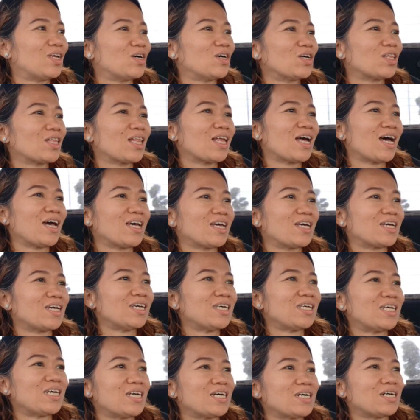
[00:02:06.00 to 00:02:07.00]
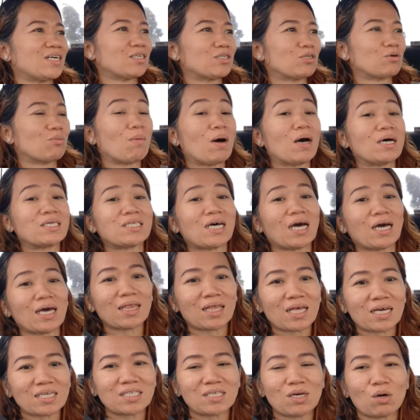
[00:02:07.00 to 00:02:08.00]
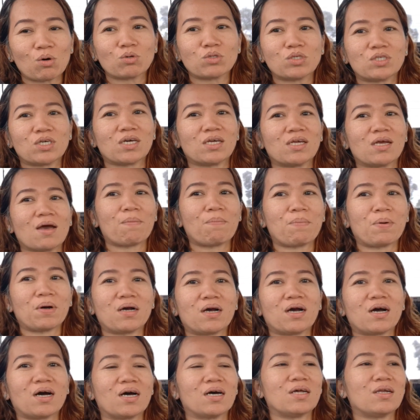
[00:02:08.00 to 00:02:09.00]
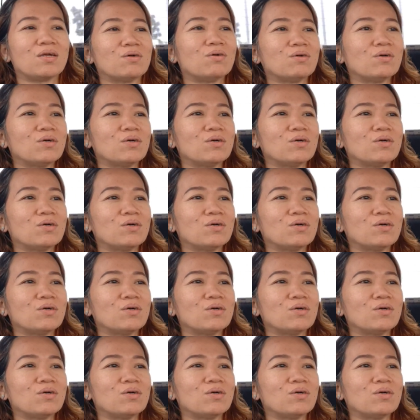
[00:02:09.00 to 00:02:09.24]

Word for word: you don't like it. Oh, so, masakit kasi yung tiyan niya pagka ano,